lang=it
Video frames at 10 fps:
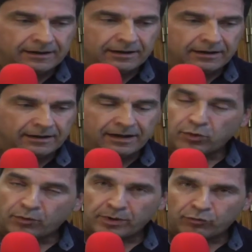eh, la
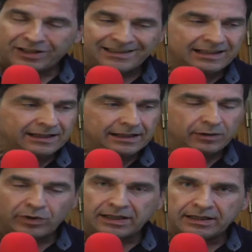propria politica che
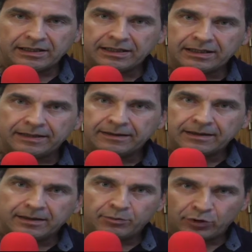è quella di
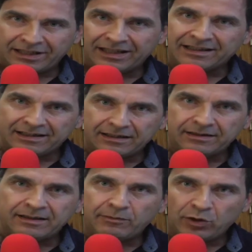poter
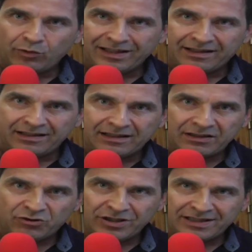eh, diminuire le
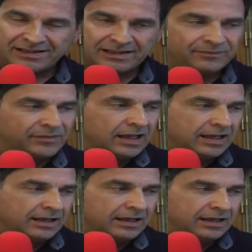accise.
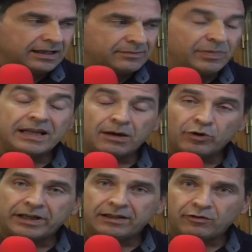Eh,
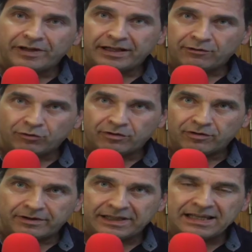speriamo che il
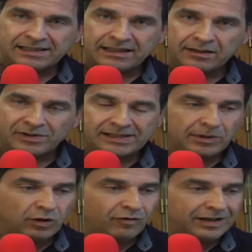governo riesca in questa
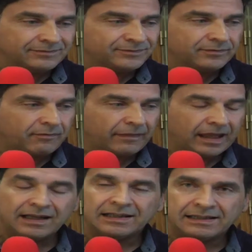manovra
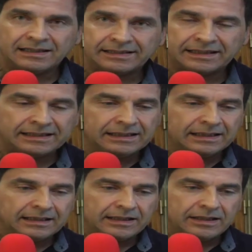anche se
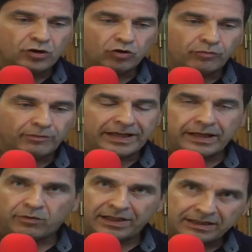
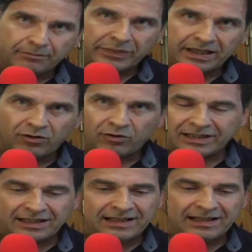incombe quel cappello
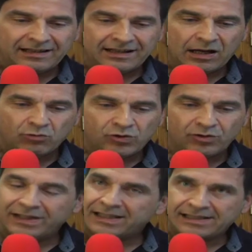delle
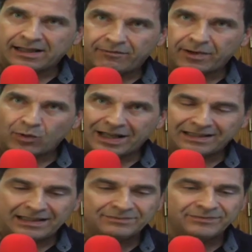clausole di
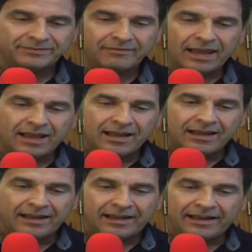salvaguardia
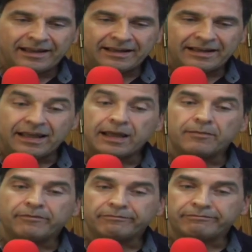eh, che
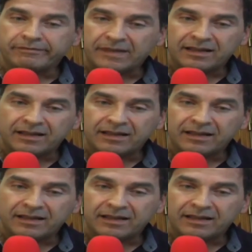mh, mm,